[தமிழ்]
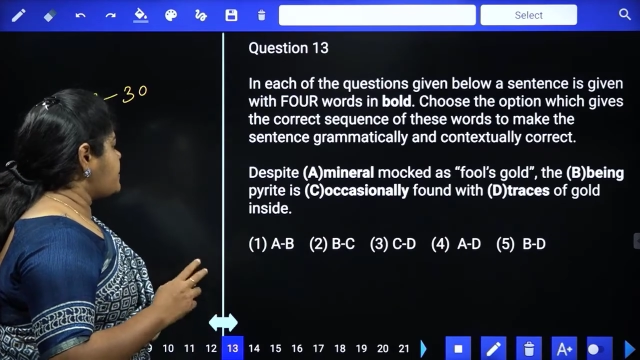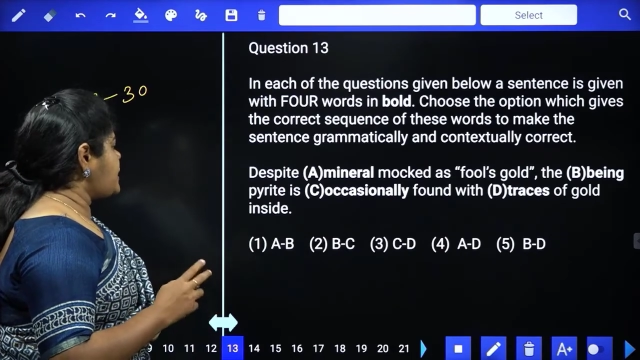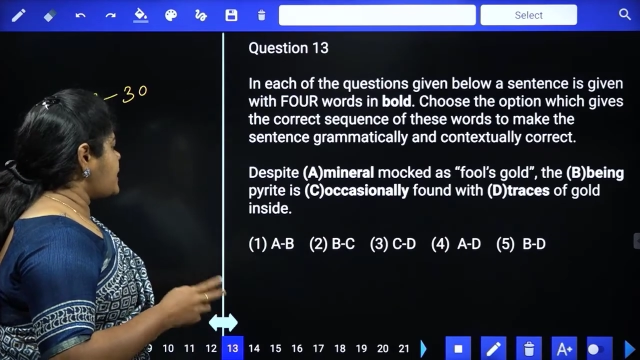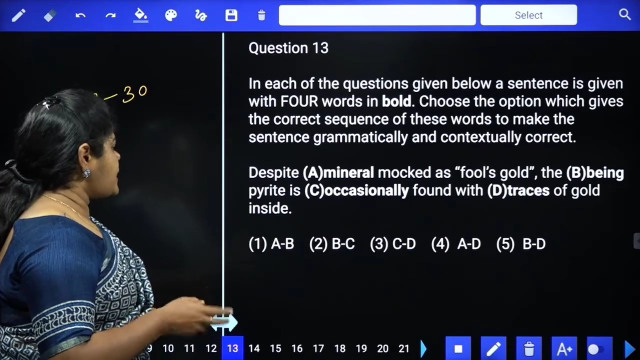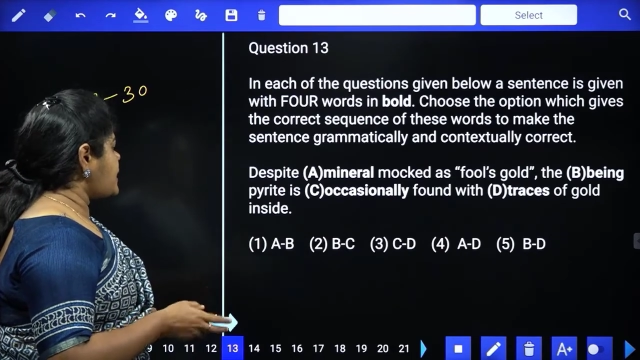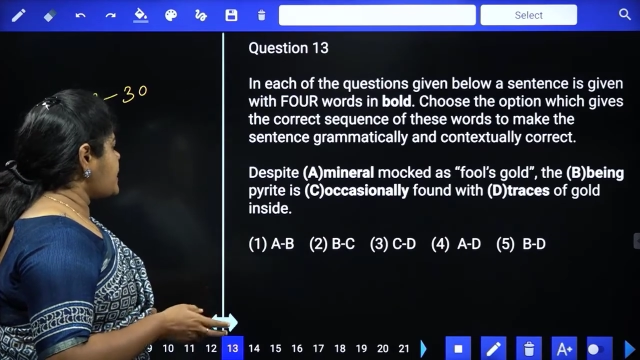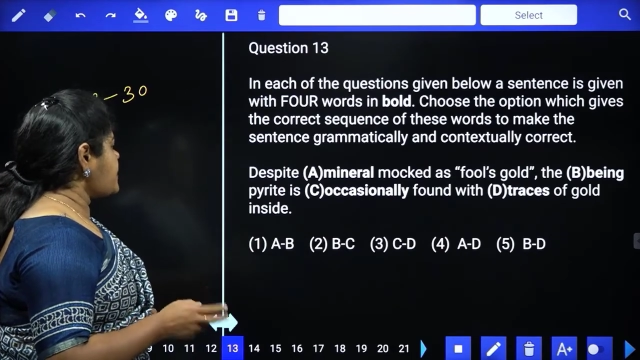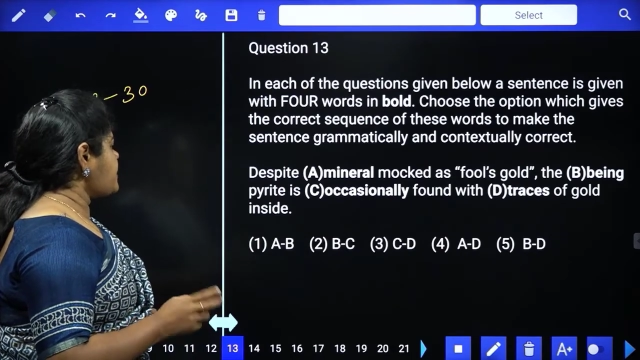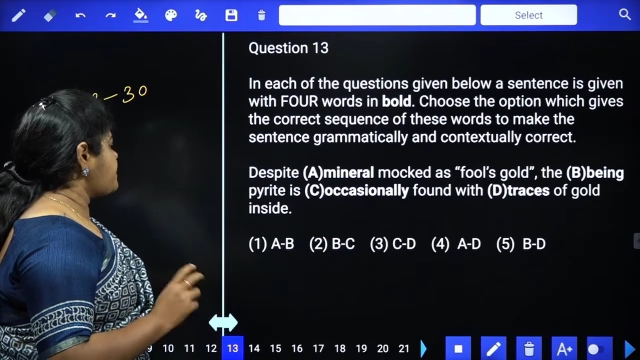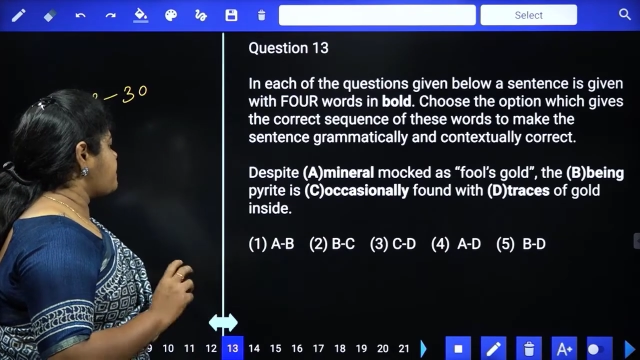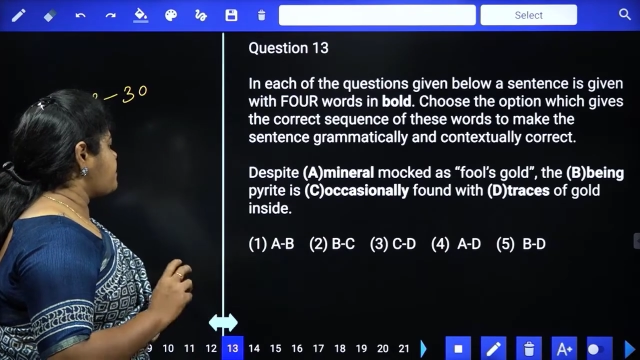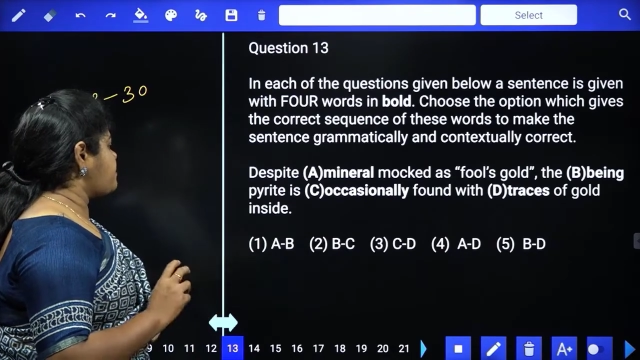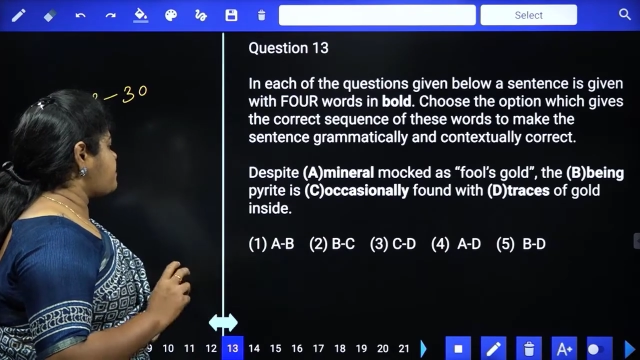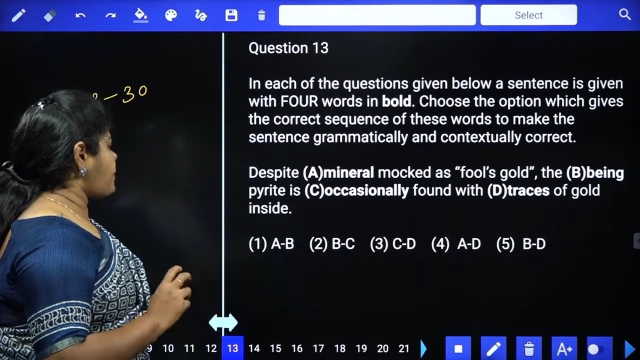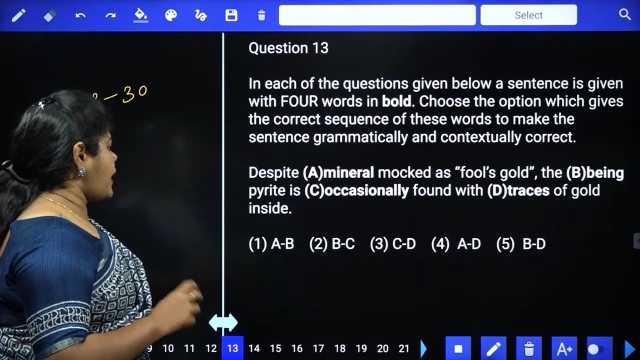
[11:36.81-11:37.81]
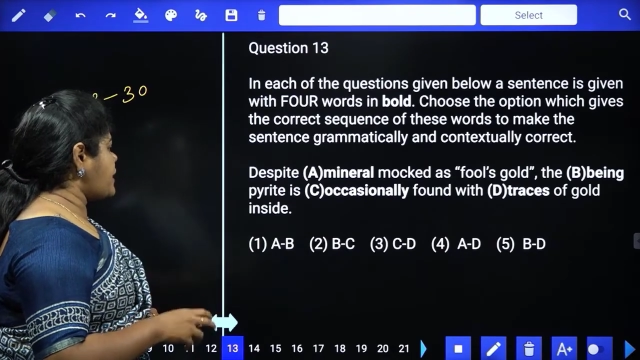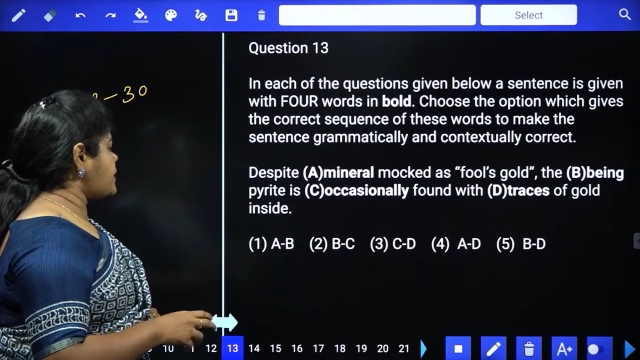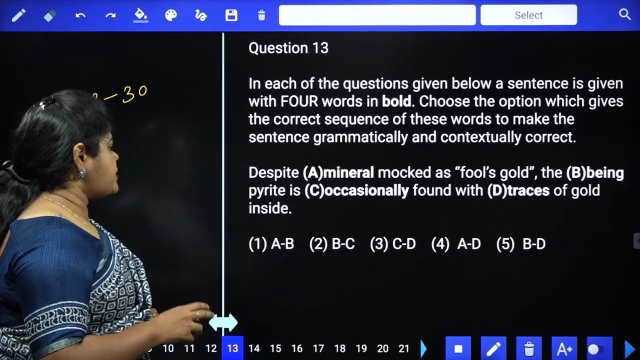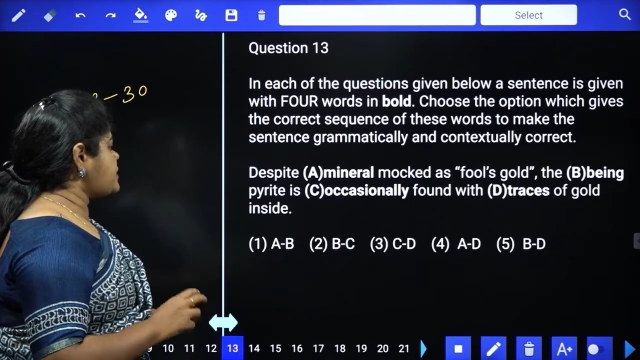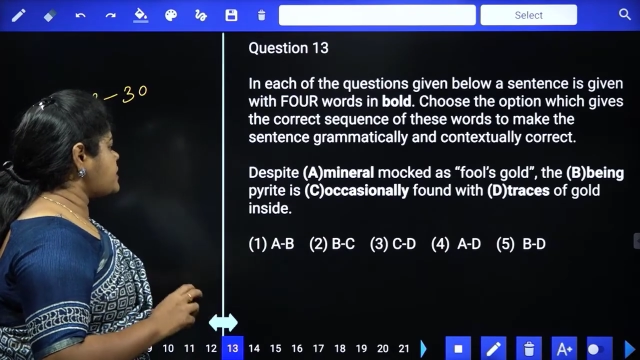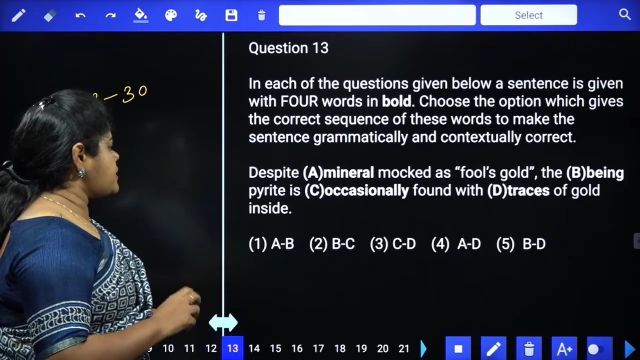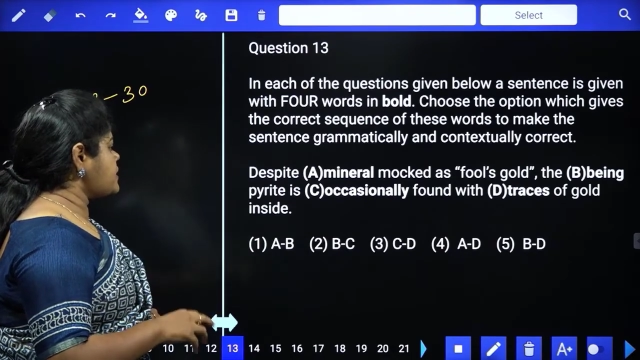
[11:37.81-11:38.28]
பீயிங்
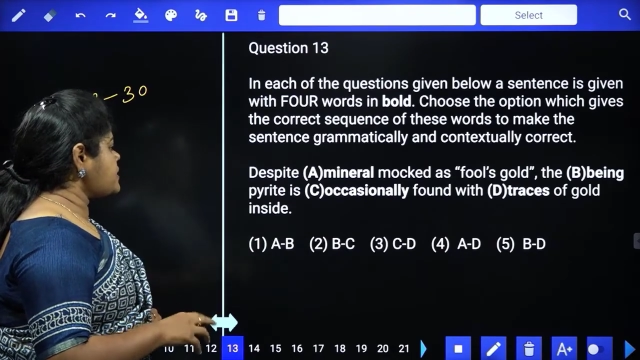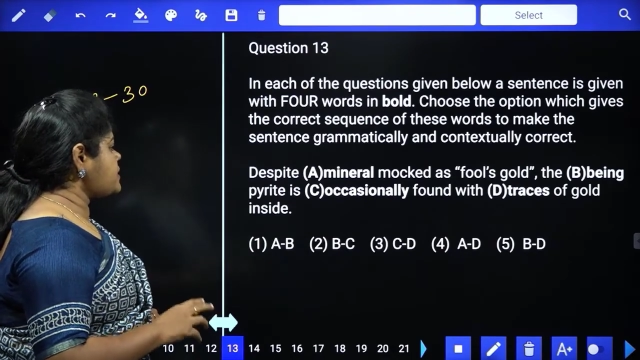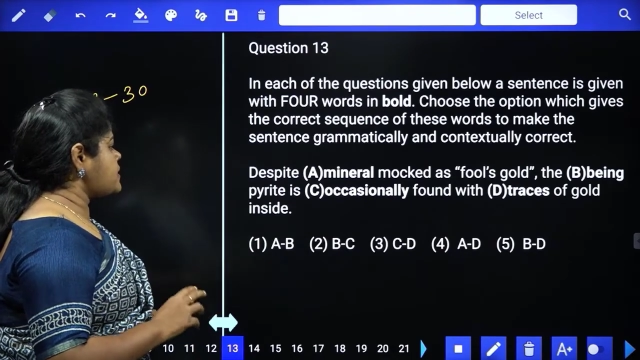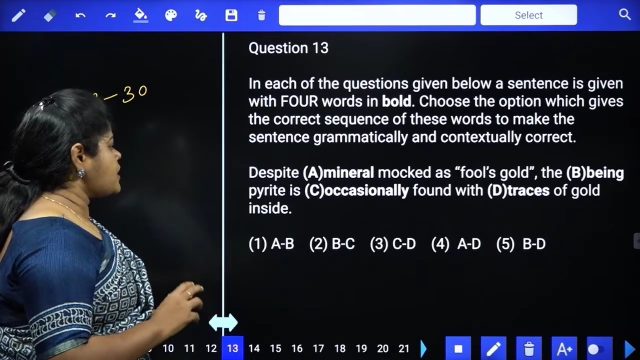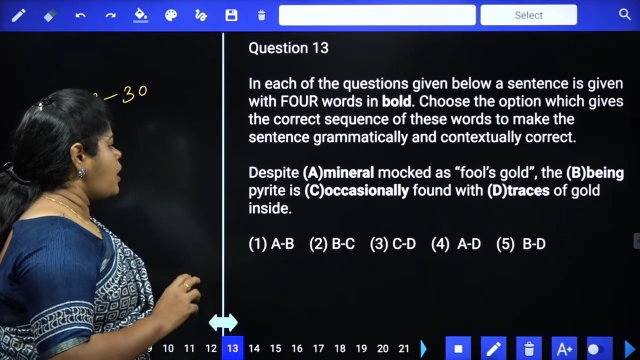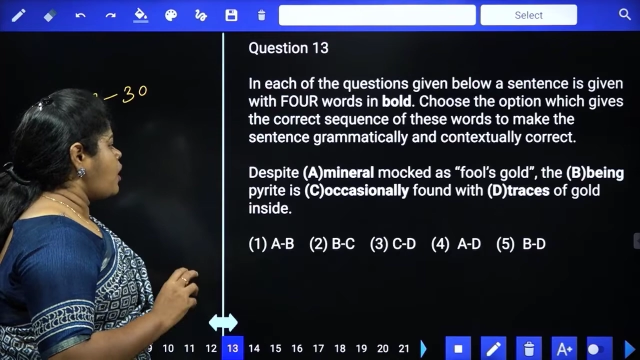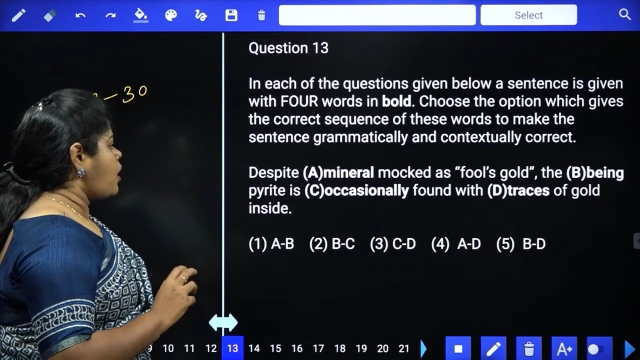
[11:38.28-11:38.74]
பைரட் இஸ்